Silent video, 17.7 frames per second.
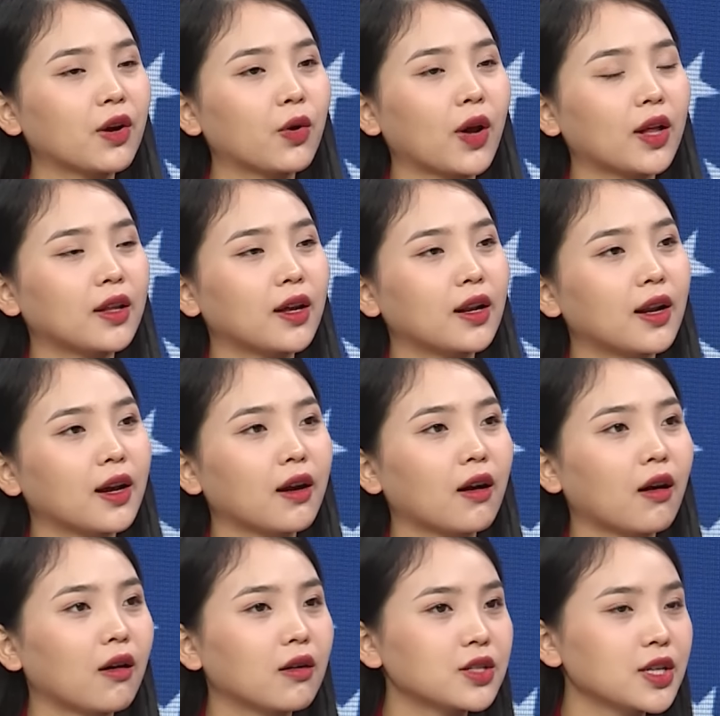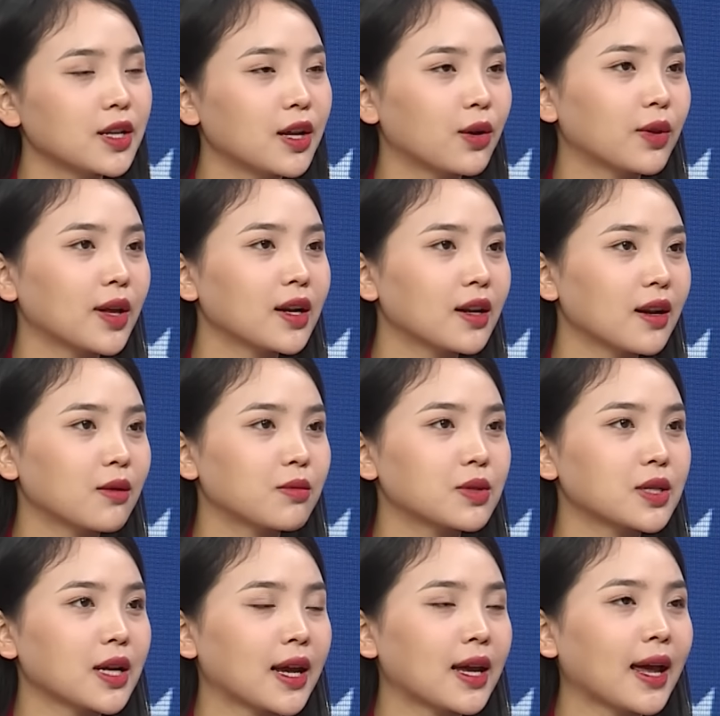quả thật là có rất nhiều tác
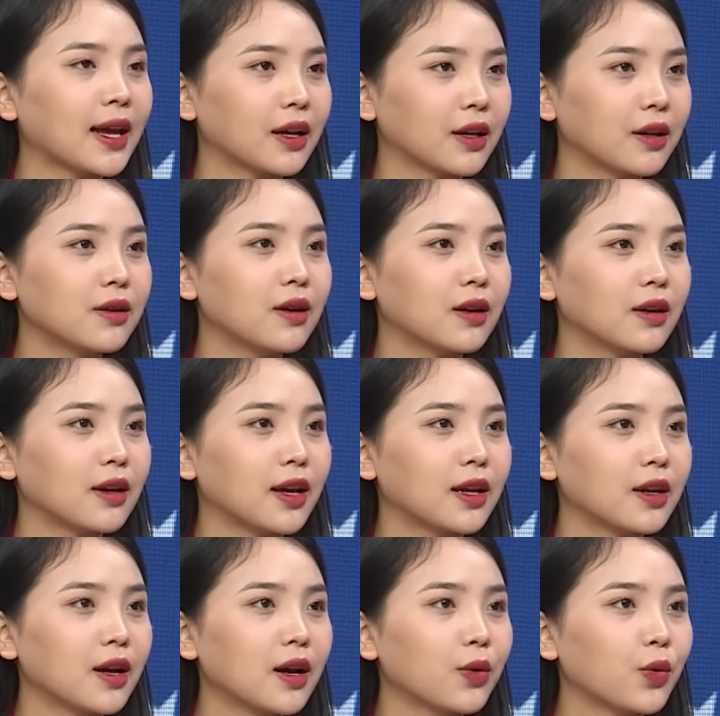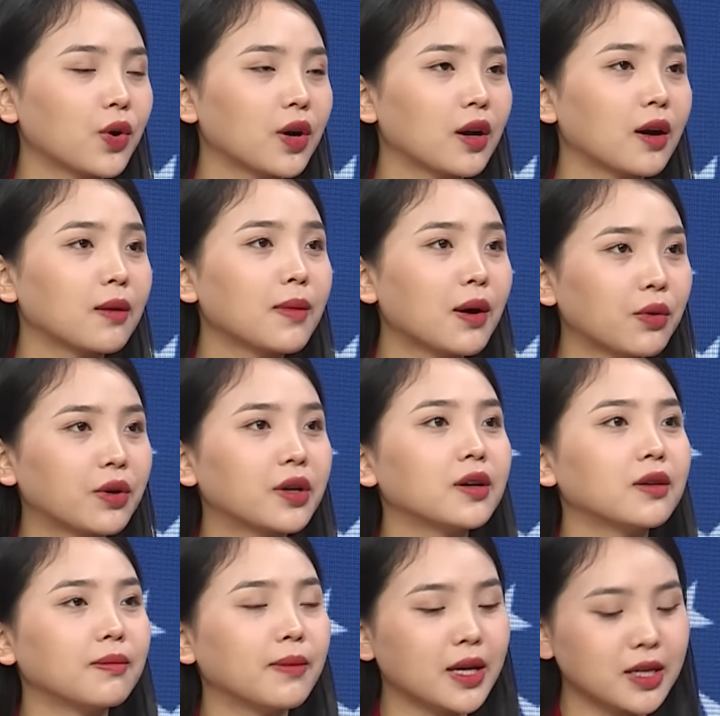động sẽ ảnh hưởng đến à, cuộc à, bầu
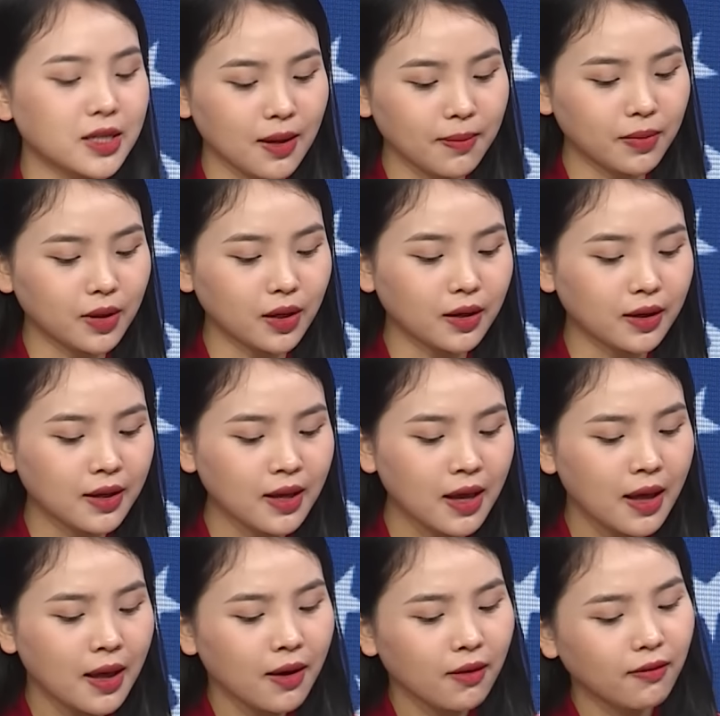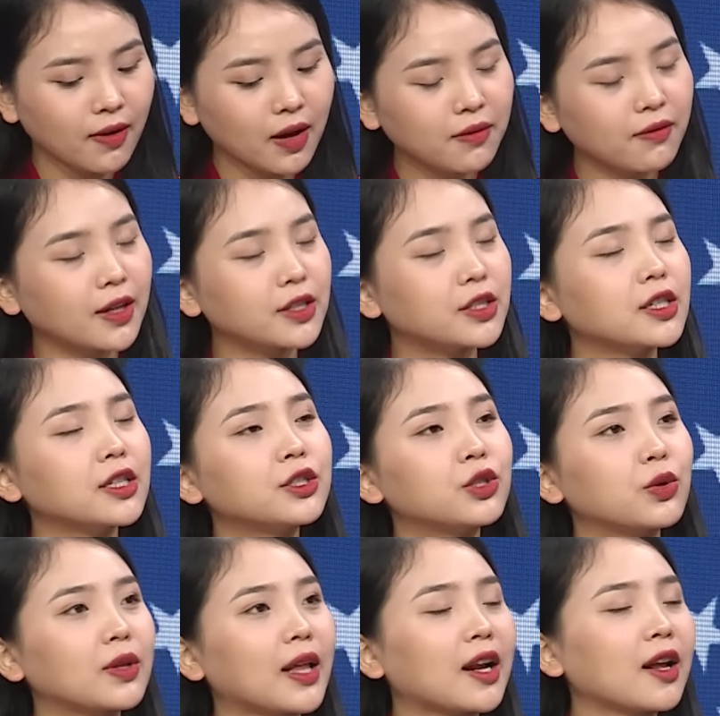cử Mỹ sắp tới. Vâng, và như
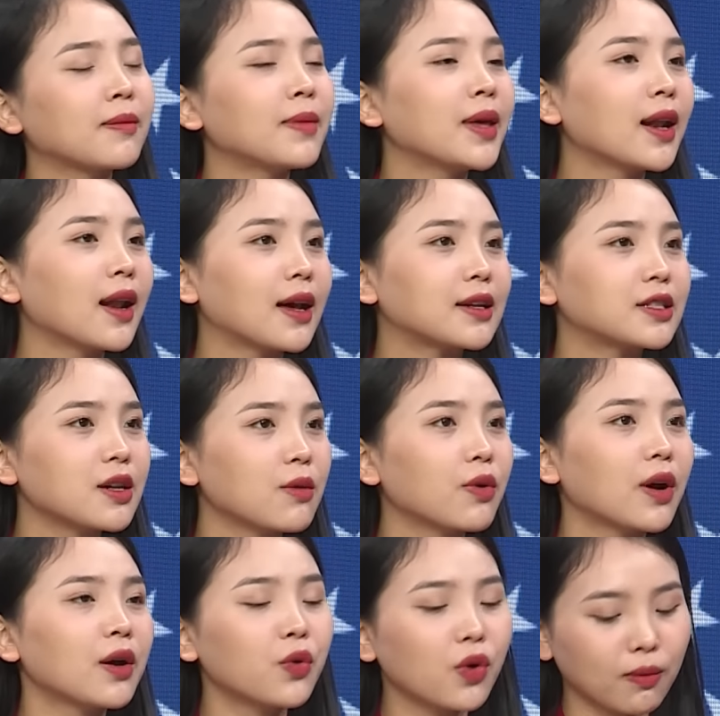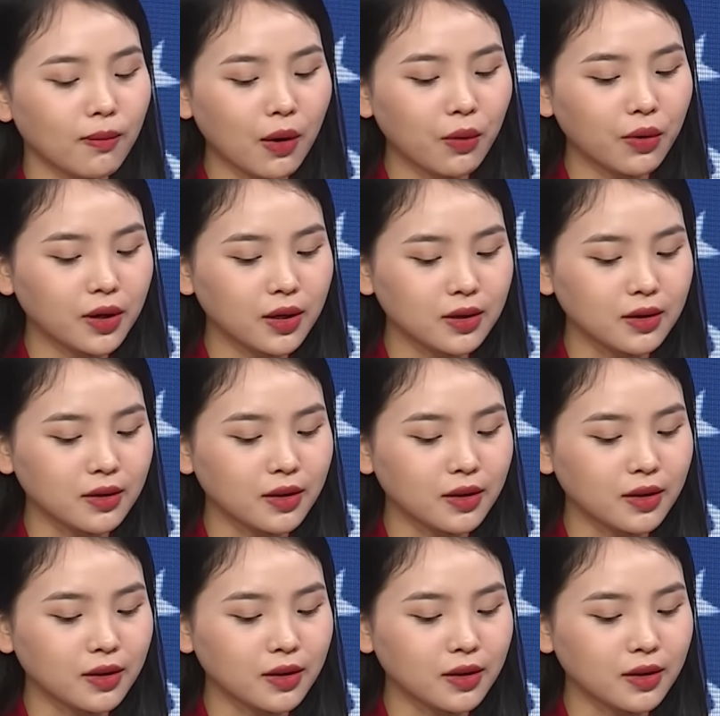chúng ta đã biết là trong các cuộc bầu cử